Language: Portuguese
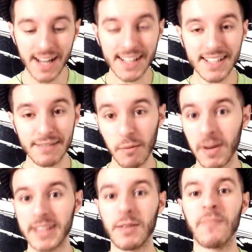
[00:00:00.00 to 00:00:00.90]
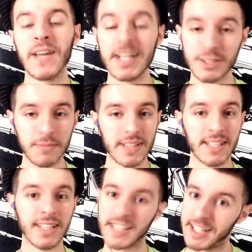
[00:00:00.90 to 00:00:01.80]
Uh, vamos lá então. Antes de mais
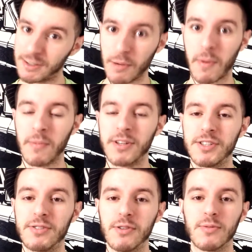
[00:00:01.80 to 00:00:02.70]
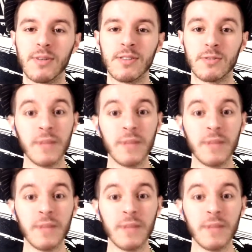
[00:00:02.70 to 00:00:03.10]
nada, narguilha só pra maior de 18 anos.